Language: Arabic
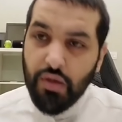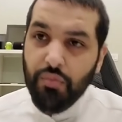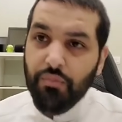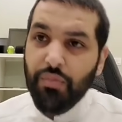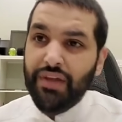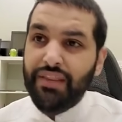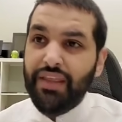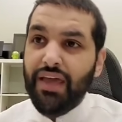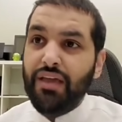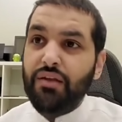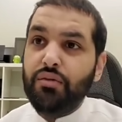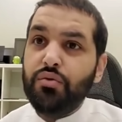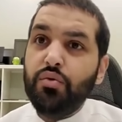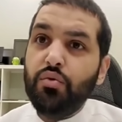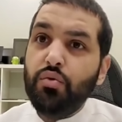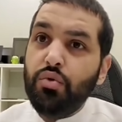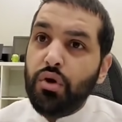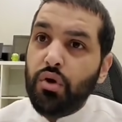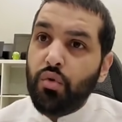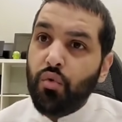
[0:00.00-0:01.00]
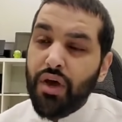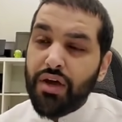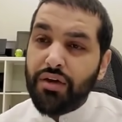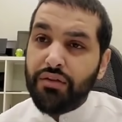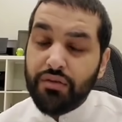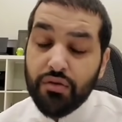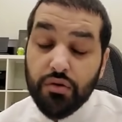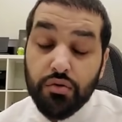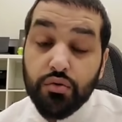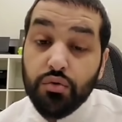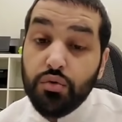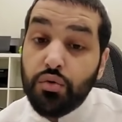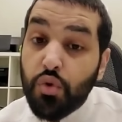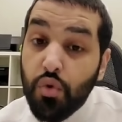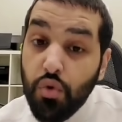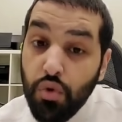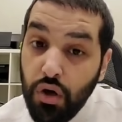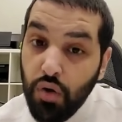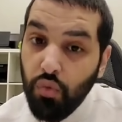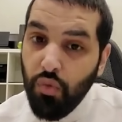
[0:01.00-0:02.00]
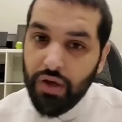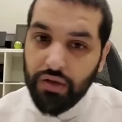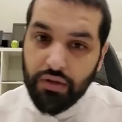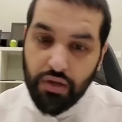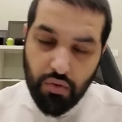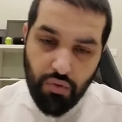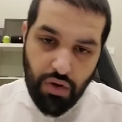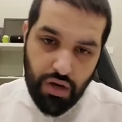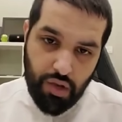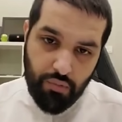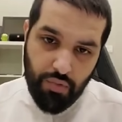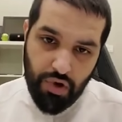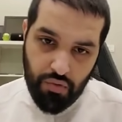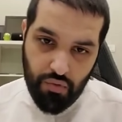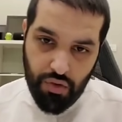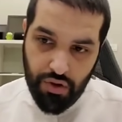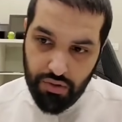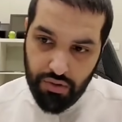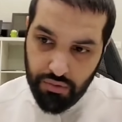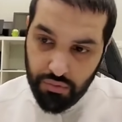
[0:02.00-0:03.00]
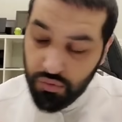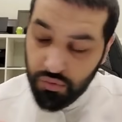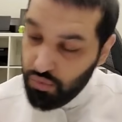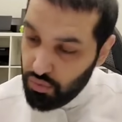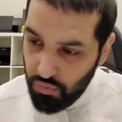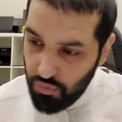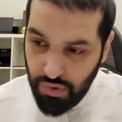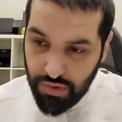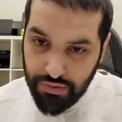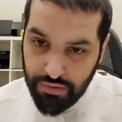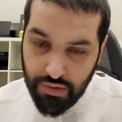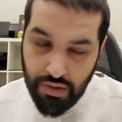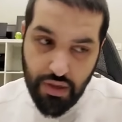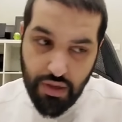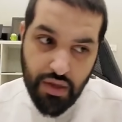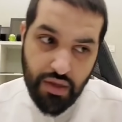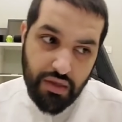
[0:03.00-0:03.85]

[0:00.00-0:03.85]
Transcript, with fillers: بعدين طول الوقت طول الوقت كوالكم اقوى طول الوقت